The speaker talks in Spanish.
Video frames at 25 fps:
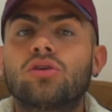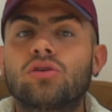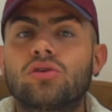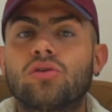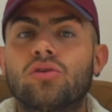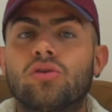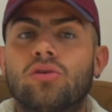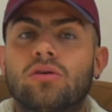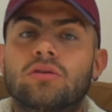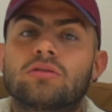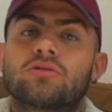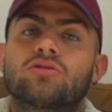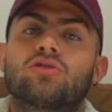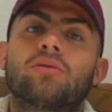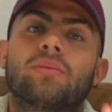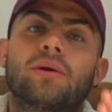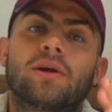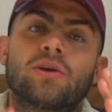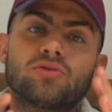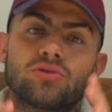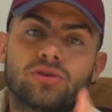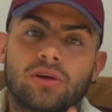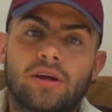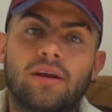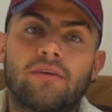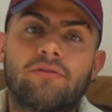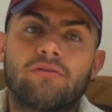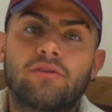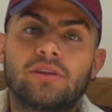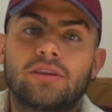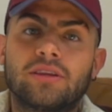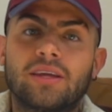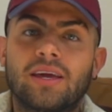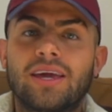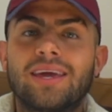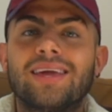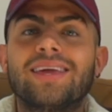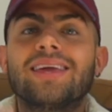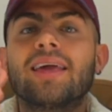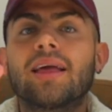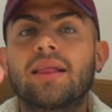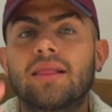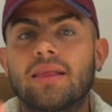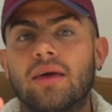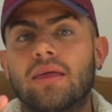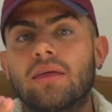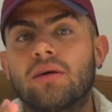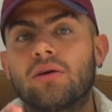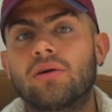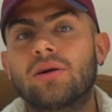Yo soy Baruch de la Fuente y
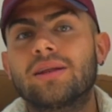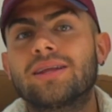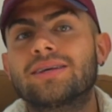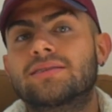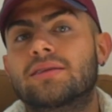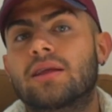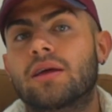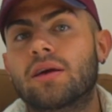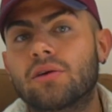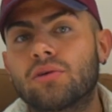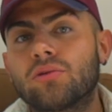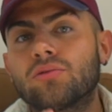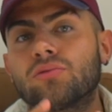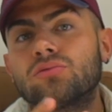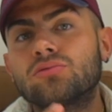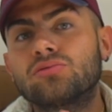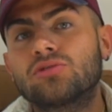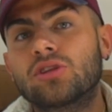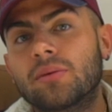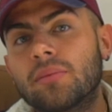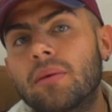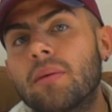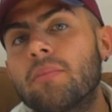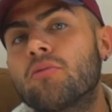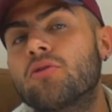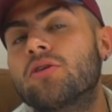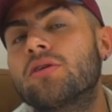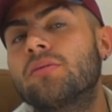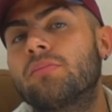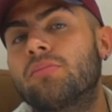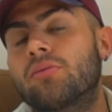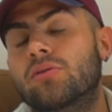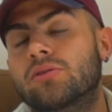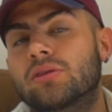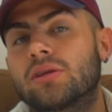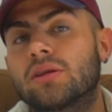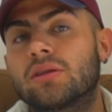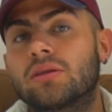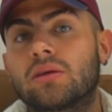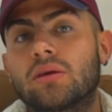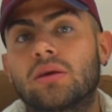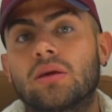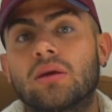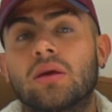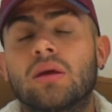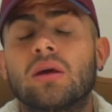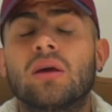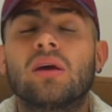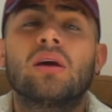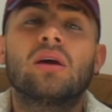el día de hoy les traigo un tema muy importante.
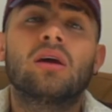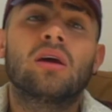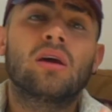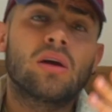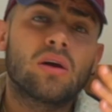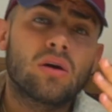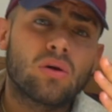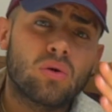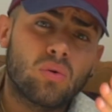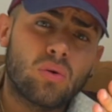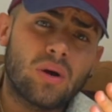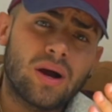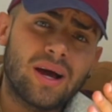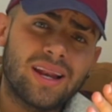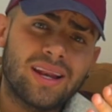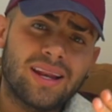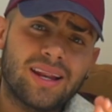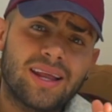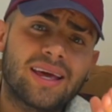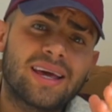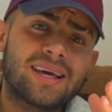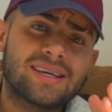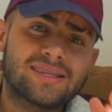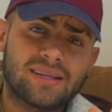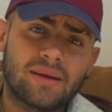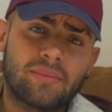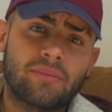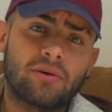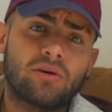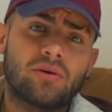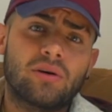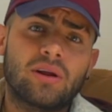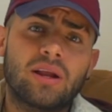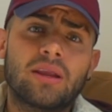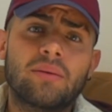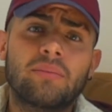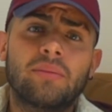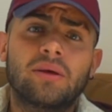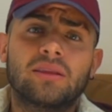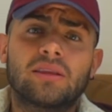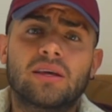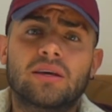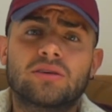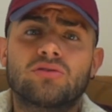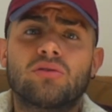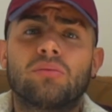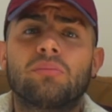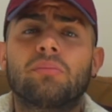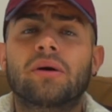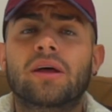¿Cuál es la mejor
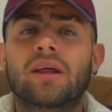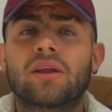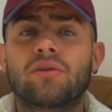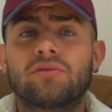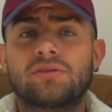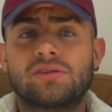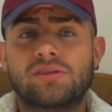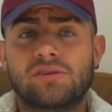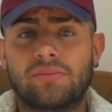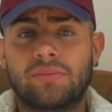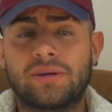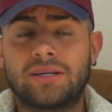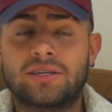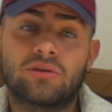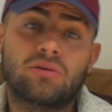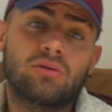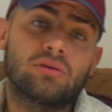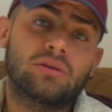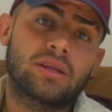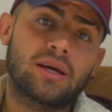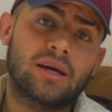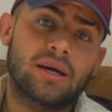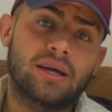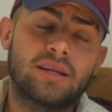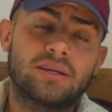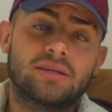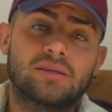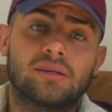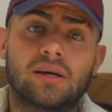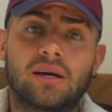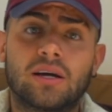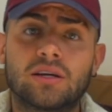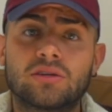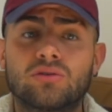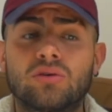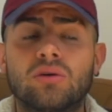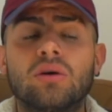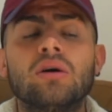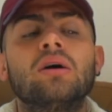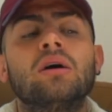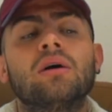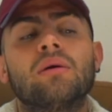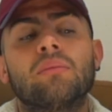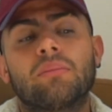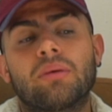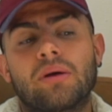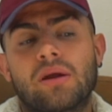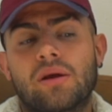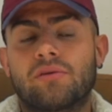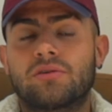alimentación para nuestro mascota, en este caso
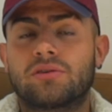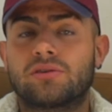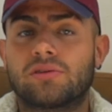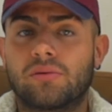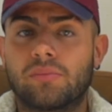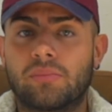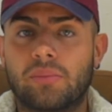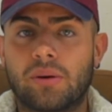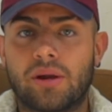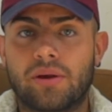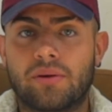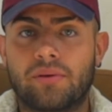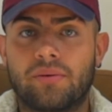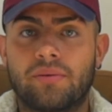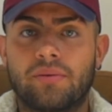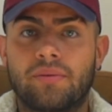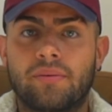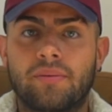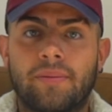para nuestro perro?